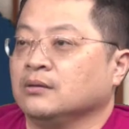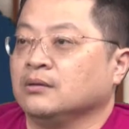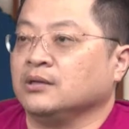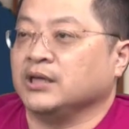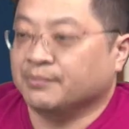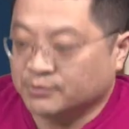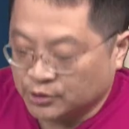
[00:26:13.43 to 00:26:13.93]

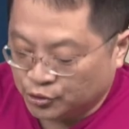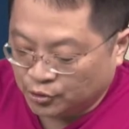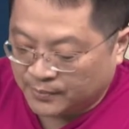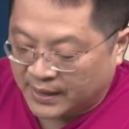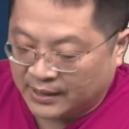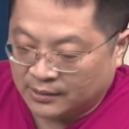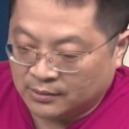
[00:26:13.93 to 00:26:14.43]
也不是去
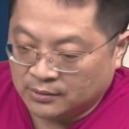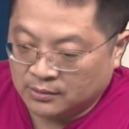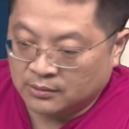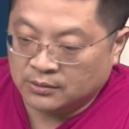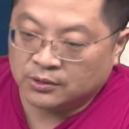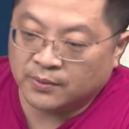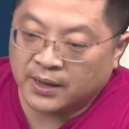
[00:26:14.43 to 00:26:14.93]
买，
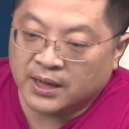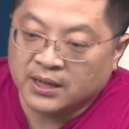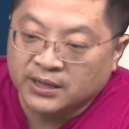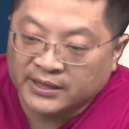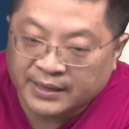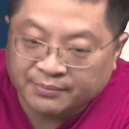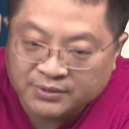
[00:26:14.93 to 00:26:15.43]
对不对？
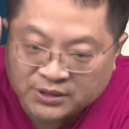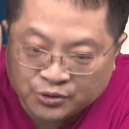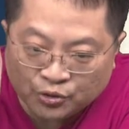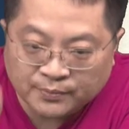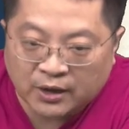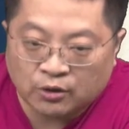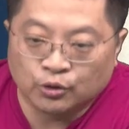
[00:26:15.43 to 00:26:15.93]
也不是去
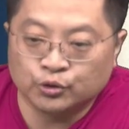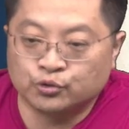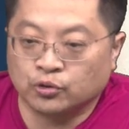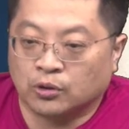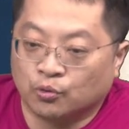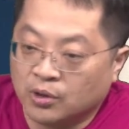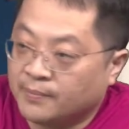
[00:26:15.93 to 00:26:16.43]
买宏硕，
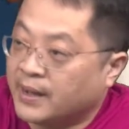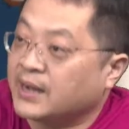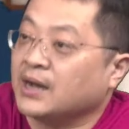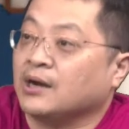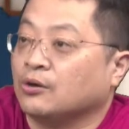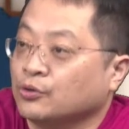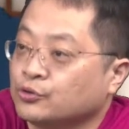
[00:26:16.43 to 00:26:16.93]
我也蛮看
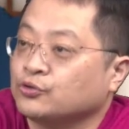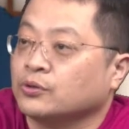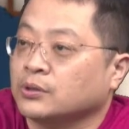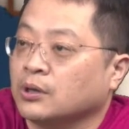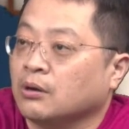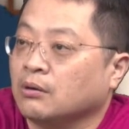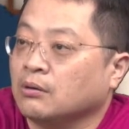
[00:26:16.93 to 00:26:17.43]
好宏硕的
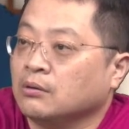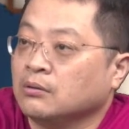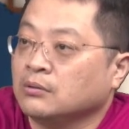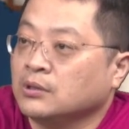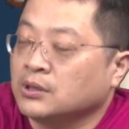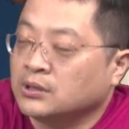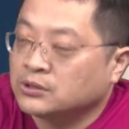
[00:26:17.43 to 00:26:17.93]
哦。
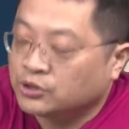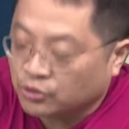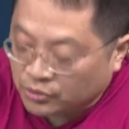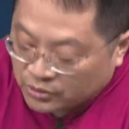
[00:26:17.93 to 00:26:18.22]
就